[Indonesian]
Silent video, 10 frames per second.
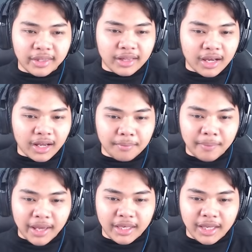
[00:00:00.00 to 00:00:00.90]
akan
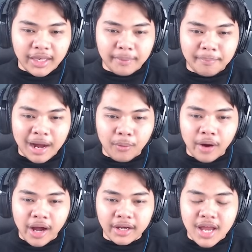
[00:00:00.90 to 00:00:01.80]
mining di
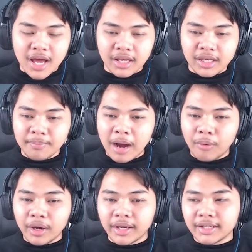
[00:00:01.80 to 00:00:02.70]
bawah di
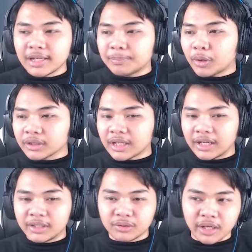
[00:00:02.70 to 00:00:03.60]
bawah Nether portal
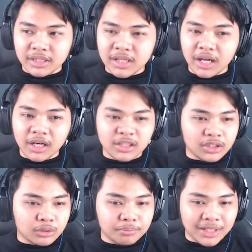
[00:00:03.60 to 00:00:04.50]
itu, guys. Karena di
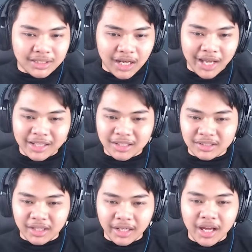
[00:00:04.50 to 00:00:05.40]
situ banyak
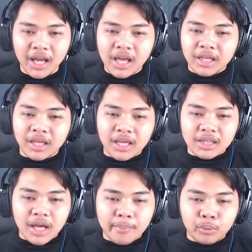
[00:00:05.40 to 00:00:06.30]
ironnya ya. Yes.
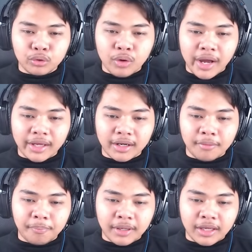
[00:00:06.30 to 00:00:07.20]
Kita butuh
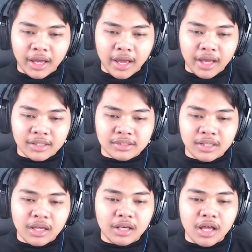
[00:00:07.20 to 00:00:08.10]
iron pickaxe
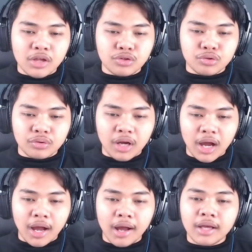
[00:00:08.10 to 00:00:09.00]
dan
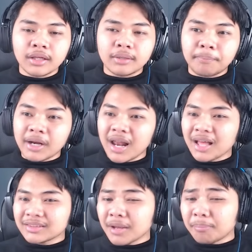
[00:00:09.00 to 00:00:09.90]
juga
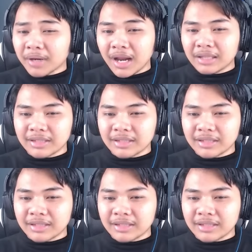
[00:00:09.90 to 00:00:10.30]
peralatan-peralatan